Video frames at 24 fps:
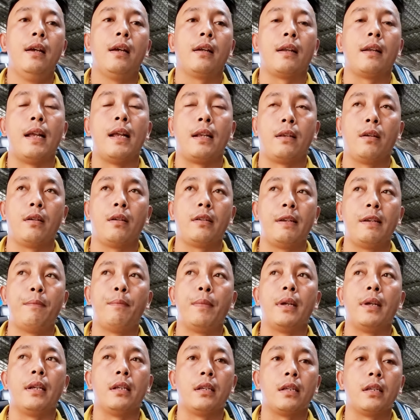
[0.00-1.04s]
để cho chim
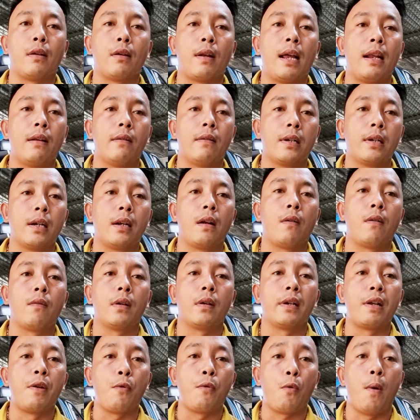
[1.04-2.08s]
mình sau này nó rất lông được
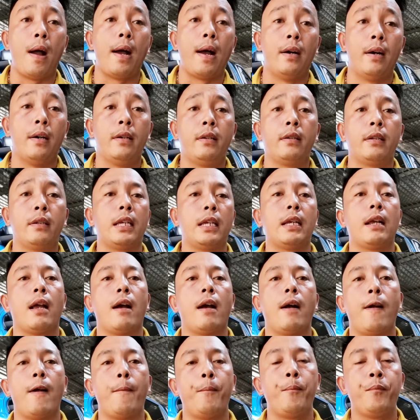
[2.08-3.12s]
hiệu quả hơn thì
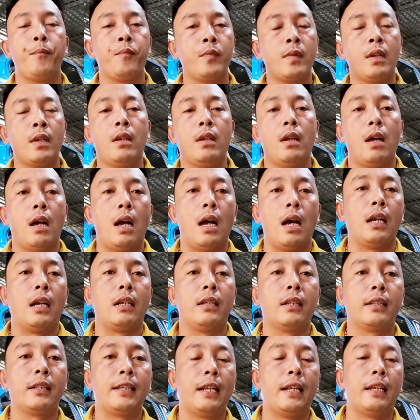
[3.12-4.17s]
à, à,
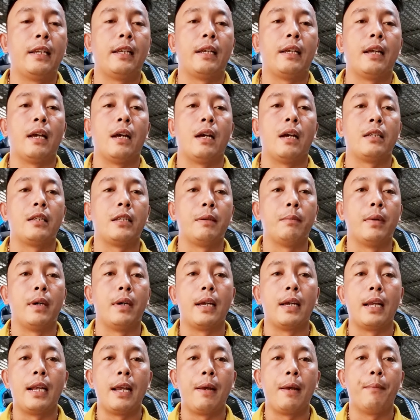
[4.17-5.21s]
trước tiên thì à, xin mời
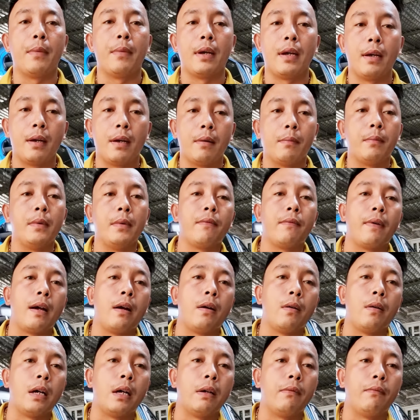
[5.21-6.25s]
anh em à, bước
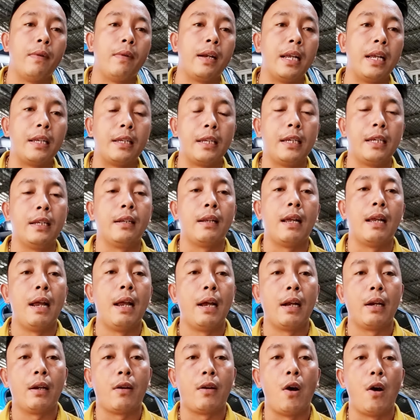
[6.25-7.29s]
vào à, vấn đề chính
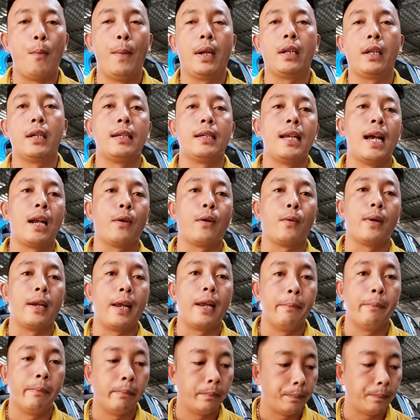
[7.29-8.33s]
để khỏi mất thời gian của anh em